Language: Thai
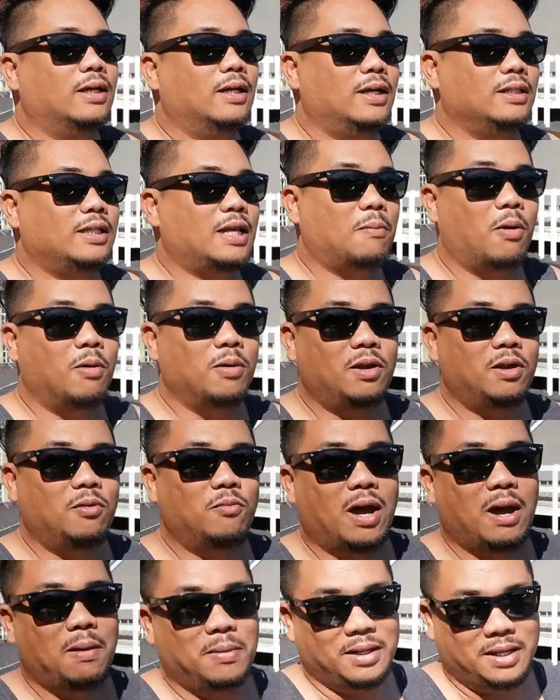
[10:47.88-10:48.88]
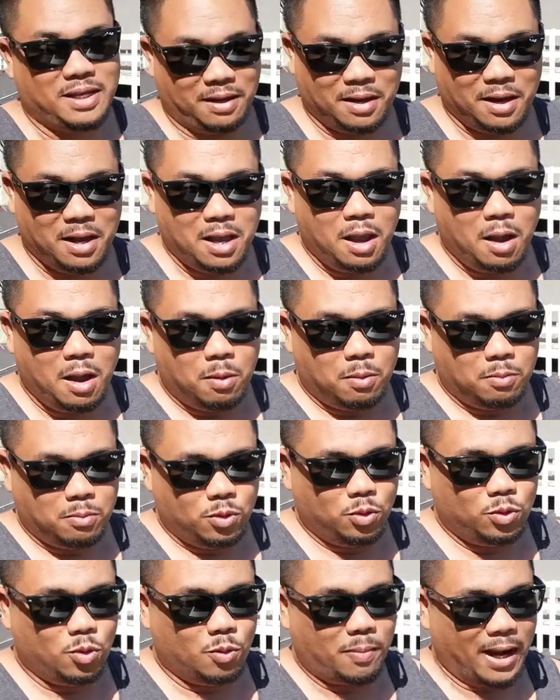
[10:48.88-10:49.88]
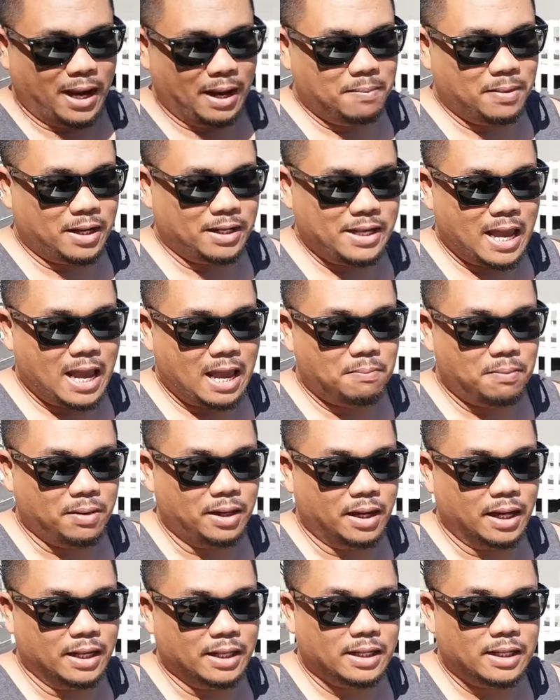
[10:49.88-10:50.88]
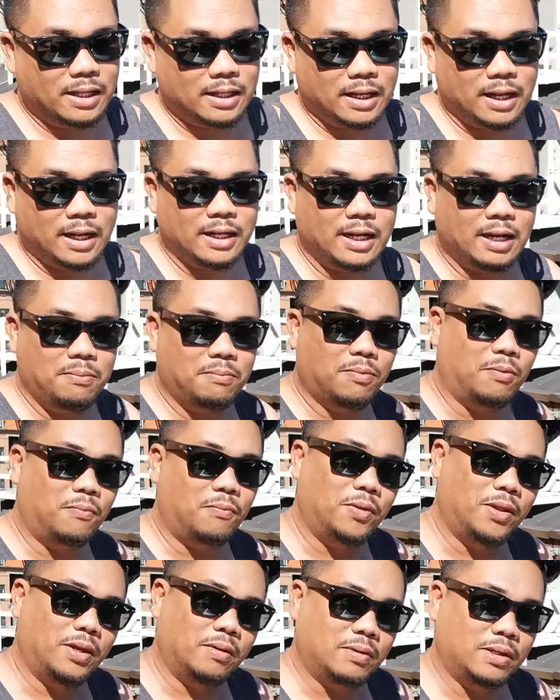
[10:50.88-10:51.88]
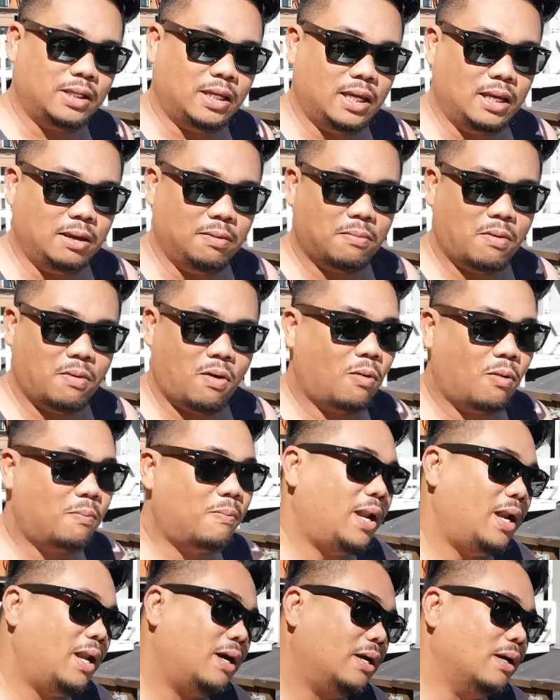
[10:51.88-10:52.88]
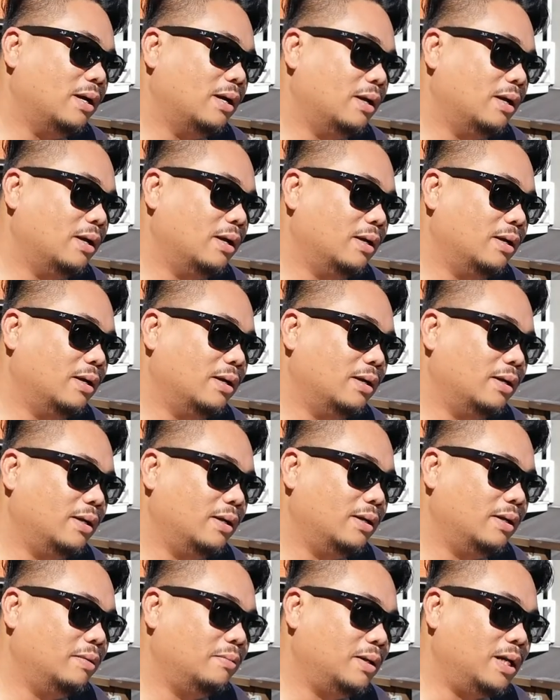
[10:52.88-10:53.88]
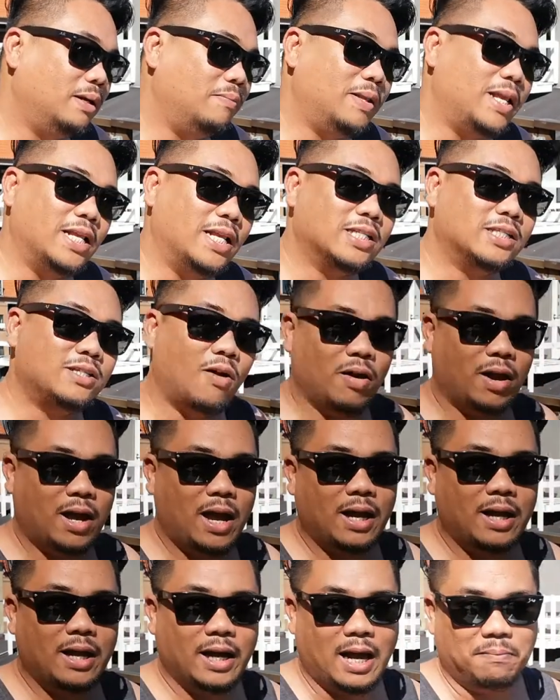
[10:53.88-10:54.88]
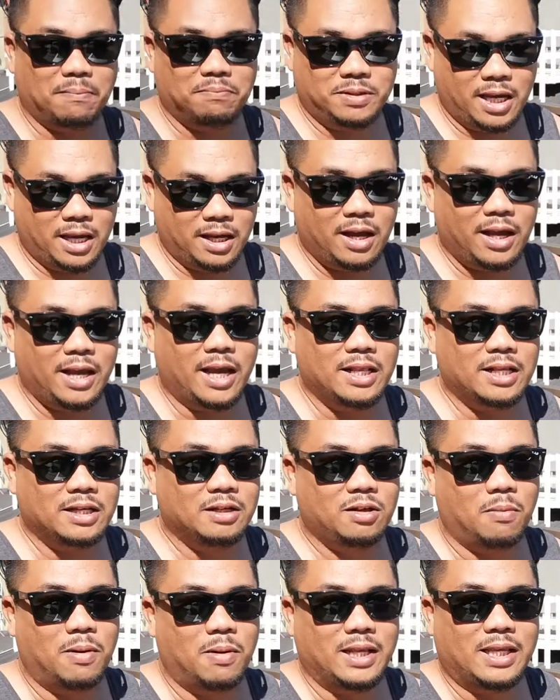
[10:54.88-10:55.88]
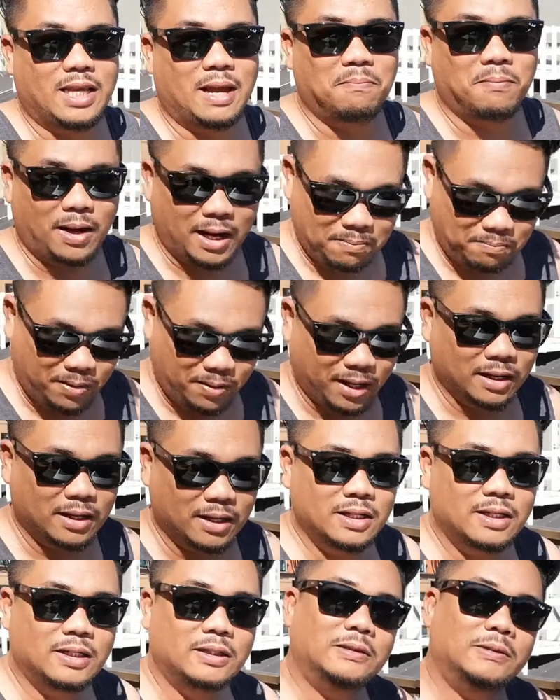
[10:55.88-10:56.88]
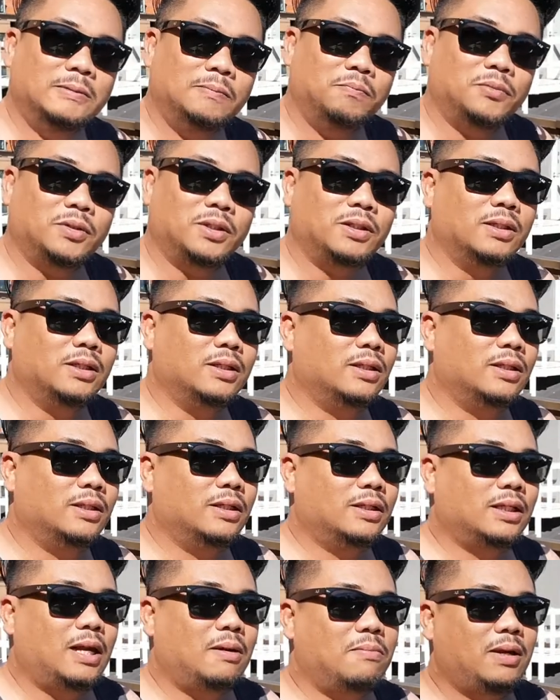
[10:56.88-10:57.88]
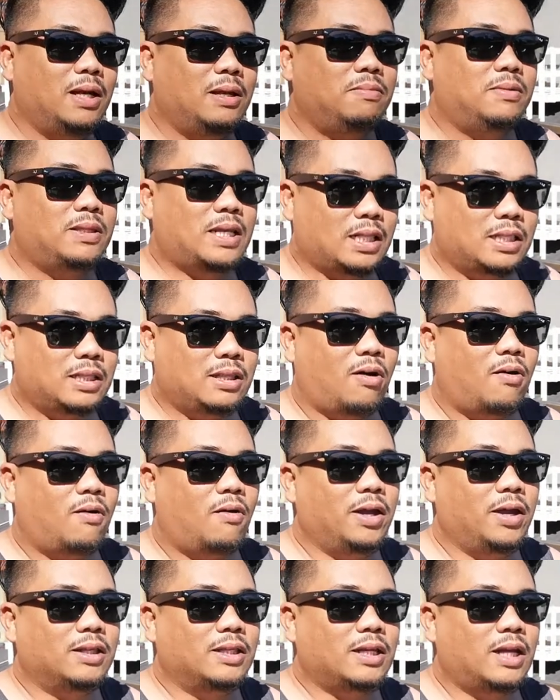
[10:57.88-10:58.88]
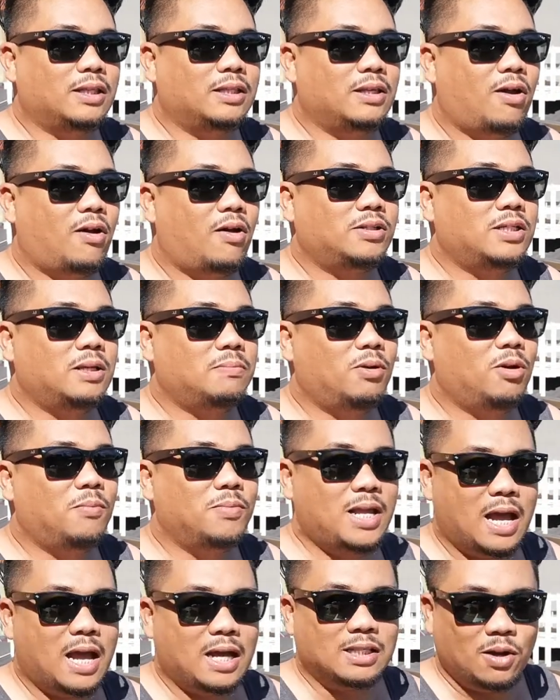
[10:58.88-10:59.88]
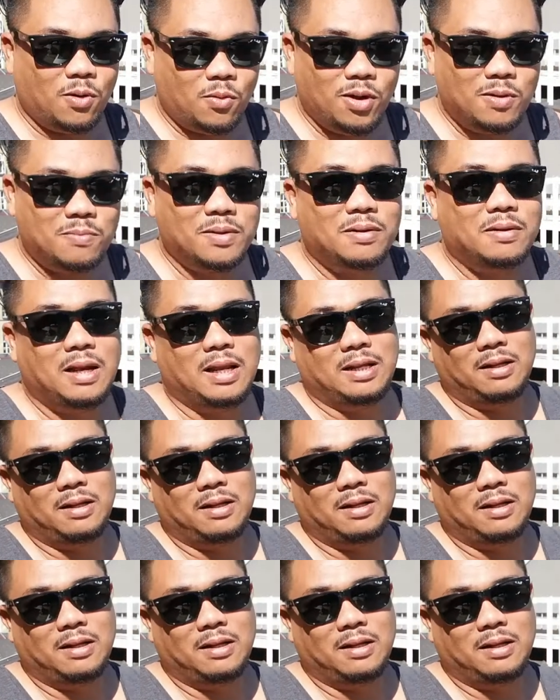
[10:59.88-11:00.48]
แต่ผมคิดว่าบางทีดูดูไปแล้วมันก็น่าเบื่อนะคลิปผมบางทีมองไปแล้วก็ คือมันเห็นสองครั้งนะครับจริงก็เห็นนะต้องมาทำคลิปอีกทำคลิปตัดต่ออีกตัดต่อเสร็จ นั่งดูมันเลย